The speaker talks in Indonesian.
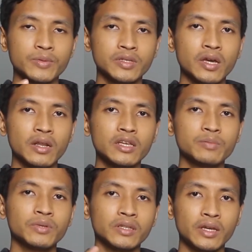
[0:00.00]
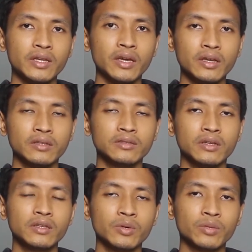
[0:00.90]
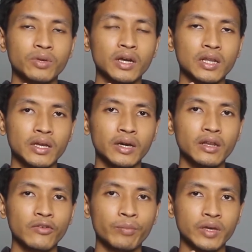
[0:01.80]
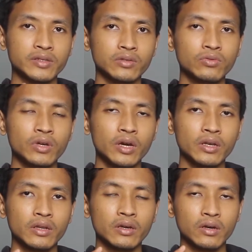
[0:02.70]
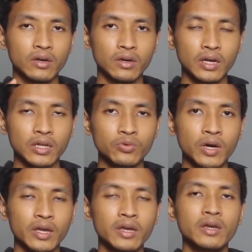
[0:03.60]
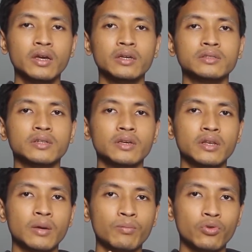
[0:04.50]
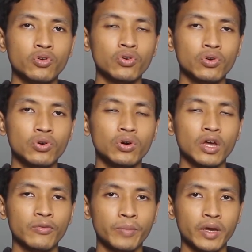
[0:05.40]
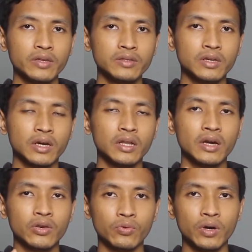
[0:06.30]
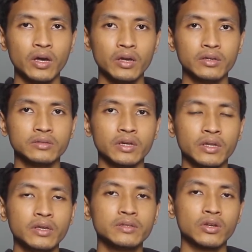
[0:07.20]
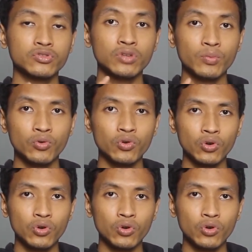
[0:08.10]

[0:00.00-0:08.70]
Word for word: Tipsnya adalah seperti tadi ya. Jadi teman-teman kalikan FPS itu dengan uh, kali 2 ya. Jadi 60 FPS dikali dengan 2 jadi 120.